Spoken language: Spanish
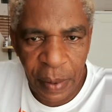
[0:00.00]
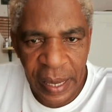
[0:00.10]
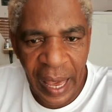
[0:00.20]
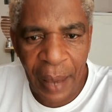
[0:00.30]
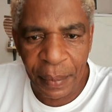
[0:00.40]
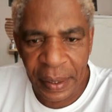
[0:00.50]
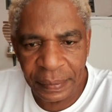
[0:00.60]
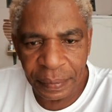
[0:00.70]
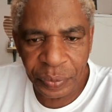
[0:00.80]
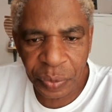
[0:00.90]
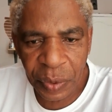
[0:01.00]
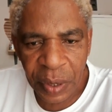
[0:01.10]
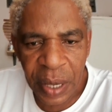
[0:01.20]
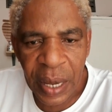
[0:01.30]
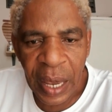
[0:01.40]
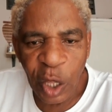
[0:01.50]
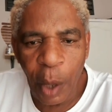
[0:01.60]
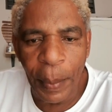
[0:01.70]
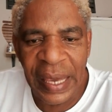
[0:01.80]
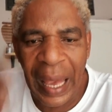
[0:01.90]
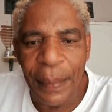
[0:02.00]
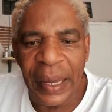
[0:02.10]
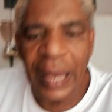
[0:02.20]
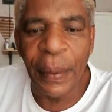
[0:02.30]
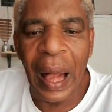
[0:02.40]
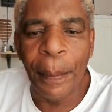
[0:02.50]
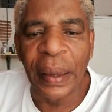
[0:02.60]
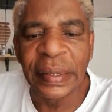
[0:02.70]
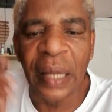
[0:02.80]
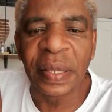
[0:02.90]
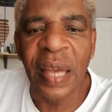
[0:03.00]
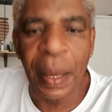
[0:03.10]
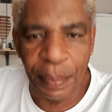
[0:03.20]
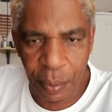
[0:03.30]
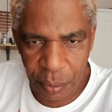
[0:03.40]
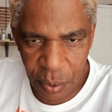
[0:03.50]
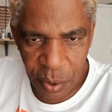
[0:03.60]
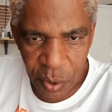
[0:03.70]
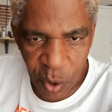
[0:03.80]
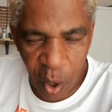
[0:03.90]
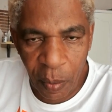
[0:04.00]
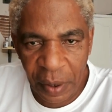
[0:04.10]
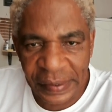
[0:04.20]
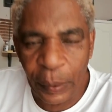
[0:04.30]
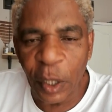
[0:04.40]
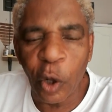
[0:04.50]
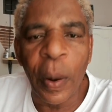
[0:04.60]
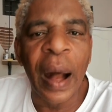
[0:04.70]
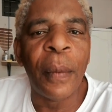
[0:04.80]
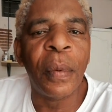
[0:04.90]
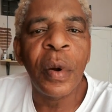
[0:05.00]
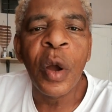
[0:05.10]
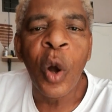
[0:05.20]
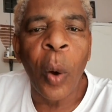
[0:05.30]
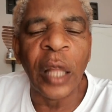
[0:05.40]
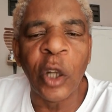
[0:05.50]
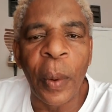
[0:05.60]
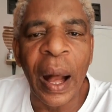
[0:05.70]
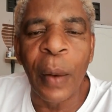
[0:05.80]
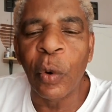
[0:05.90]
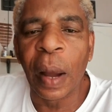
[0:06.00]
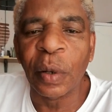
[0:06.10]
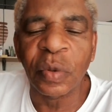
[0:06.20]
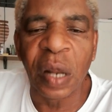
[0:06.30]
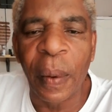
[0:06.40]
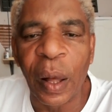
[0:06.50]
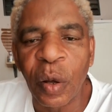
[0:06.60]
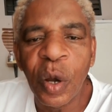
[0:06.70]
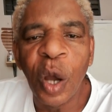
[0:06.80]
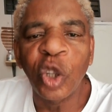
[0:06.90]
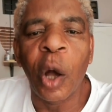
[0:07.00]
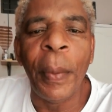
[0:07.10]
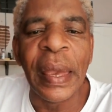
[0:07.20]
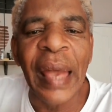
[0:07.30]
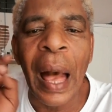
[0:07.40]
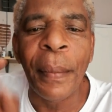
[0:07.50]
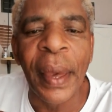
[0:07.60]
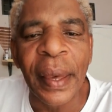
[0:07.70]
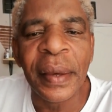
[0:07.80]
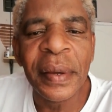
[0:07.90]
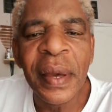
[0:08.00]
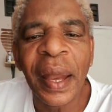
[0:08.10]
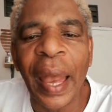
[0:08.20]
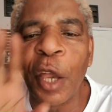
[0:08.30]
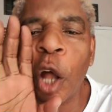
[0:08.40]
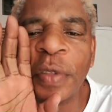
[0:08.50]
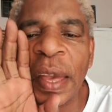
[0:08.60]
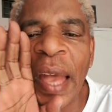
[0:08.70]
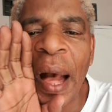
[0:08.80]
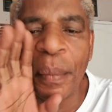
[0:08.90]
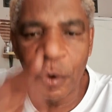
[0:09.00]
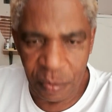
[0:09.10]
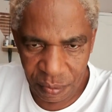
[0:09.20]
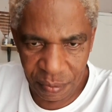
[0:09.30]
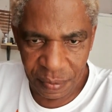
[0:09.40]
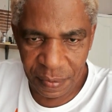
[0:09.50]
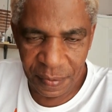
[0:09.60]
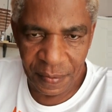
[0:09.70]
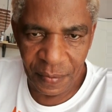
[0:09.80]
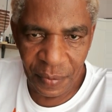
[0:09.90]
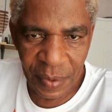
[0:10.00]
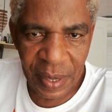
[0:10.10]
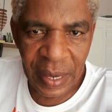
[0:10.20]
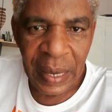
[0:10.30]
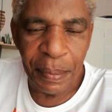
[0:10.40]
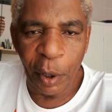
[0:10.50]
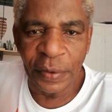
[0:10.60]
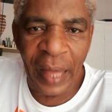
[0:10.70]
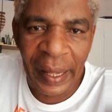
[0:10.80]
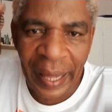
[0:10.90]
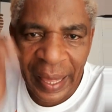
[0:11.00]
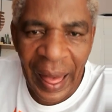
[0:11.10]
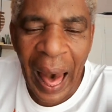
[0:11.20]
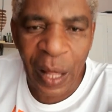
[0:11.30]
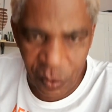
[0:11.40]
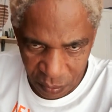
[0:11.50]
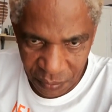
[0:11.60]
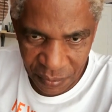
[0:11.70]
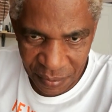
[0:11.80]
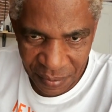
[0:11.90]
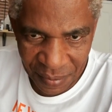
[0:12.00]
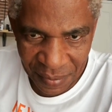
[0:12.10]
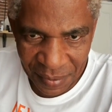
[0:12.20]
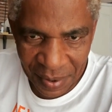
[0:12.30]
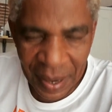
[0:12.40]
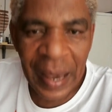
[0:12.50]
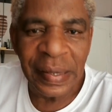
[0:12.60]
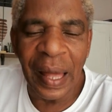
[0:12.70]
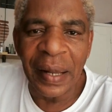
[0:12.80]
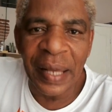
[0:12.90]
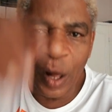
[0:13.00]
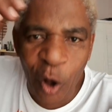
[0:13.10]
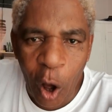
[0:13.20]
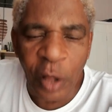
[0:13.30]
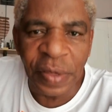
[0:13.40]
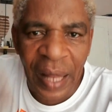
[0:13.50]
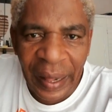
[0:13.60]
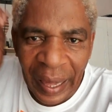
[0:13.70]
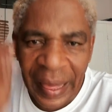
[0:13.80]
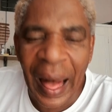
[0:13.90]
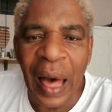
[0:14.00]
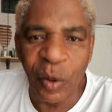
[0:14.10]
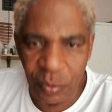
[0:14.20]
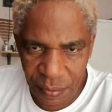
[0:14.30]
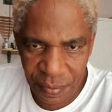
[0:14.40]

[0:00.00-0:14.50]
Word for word: me llame. No me llame que vas a pasar tiempo. Como dicen cuando, va, cuando van a buscar un trabajo. No me llame que yo te llamo. Pero estás quedado. Estás recontra quedado.